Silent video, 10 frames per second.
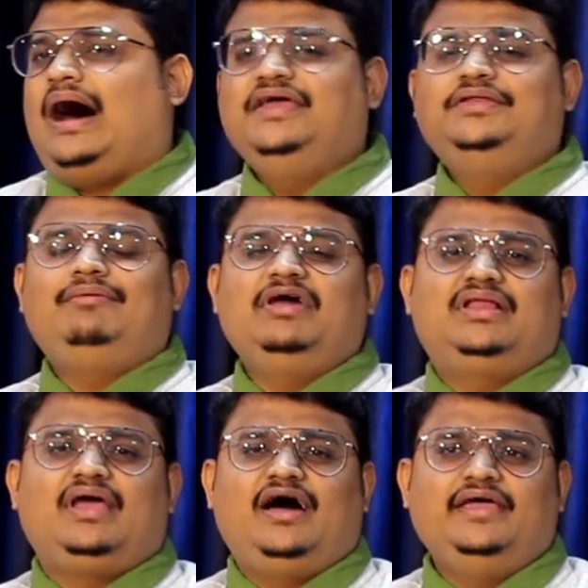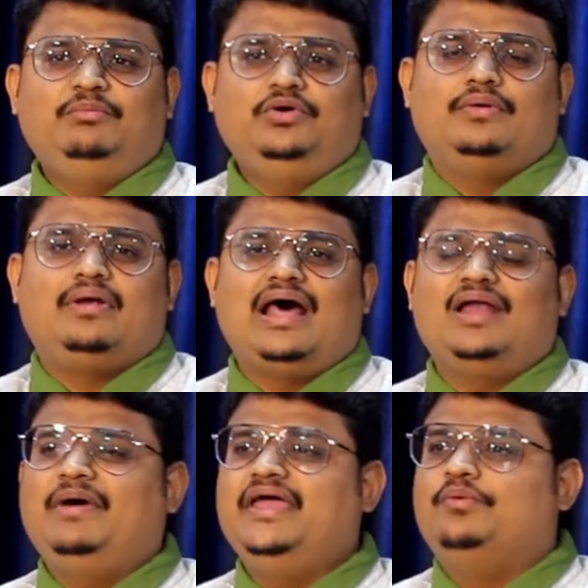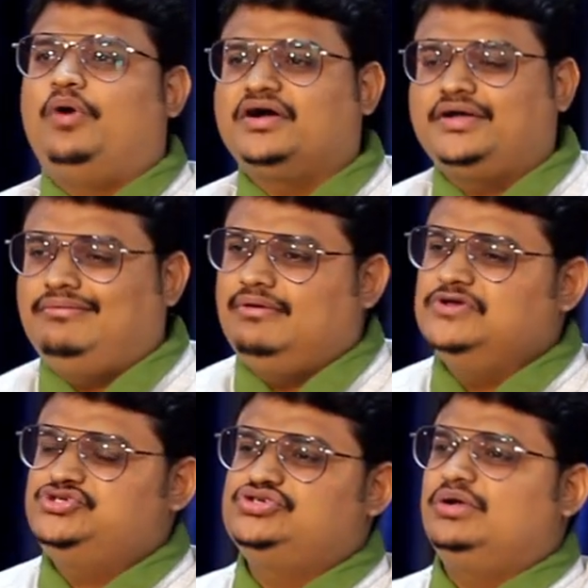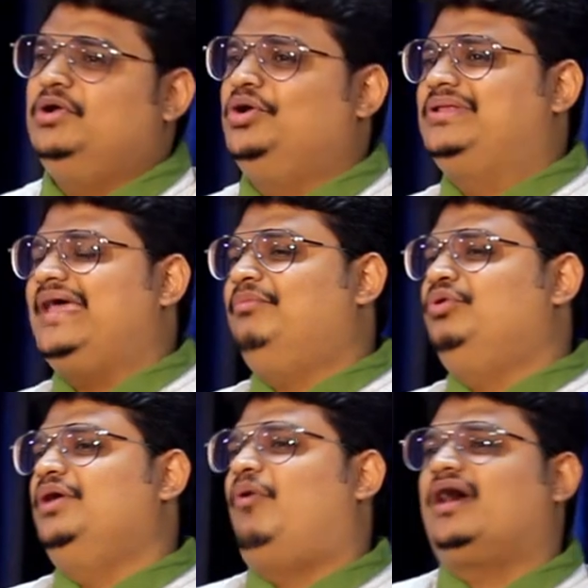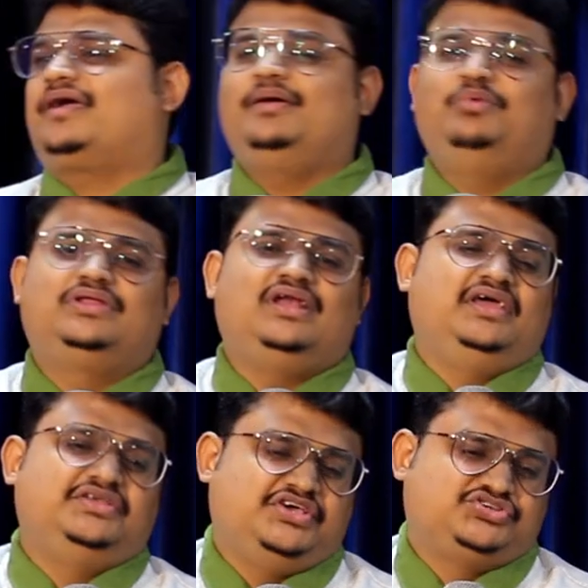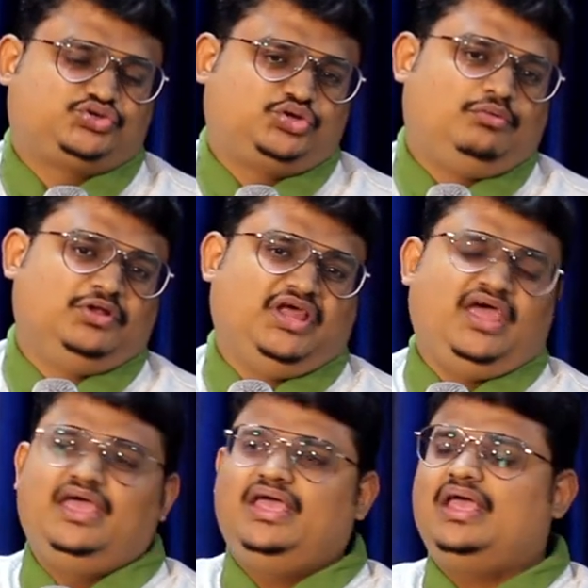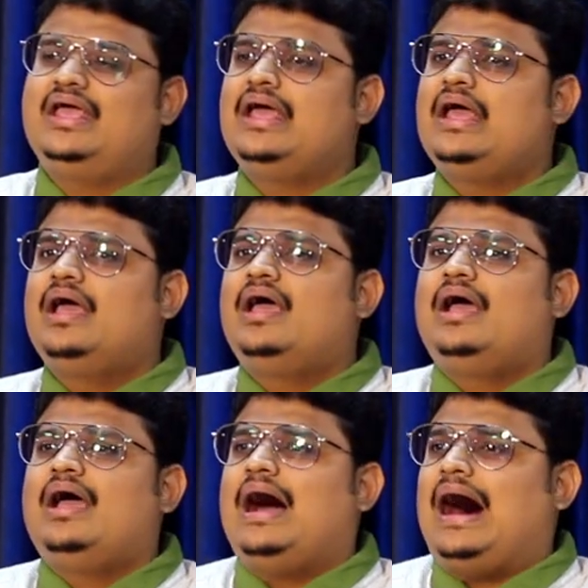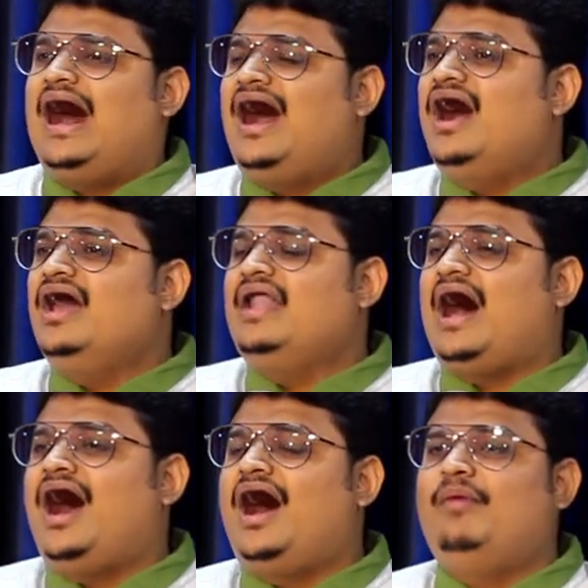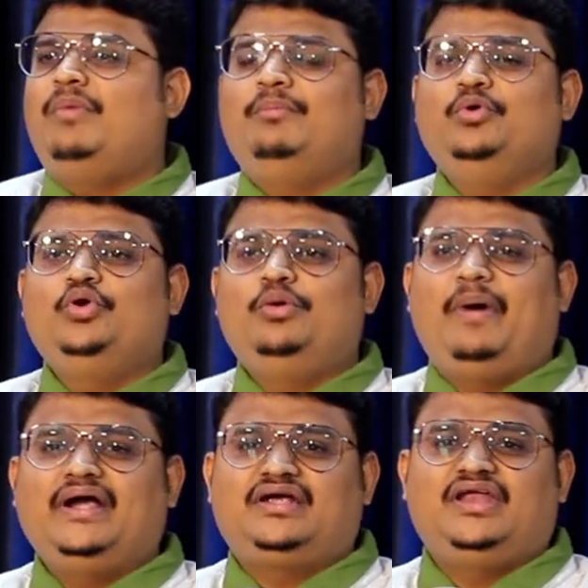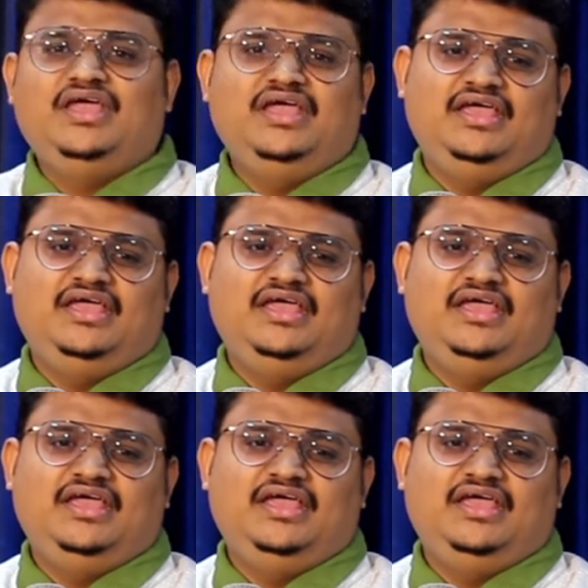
ఐదవ అధ్యాయము నలభై ఒకటవ వచనంలో దేవుని వాక్యము తెలియజేస్తూ ఉంది ఆ నామమును బట్టి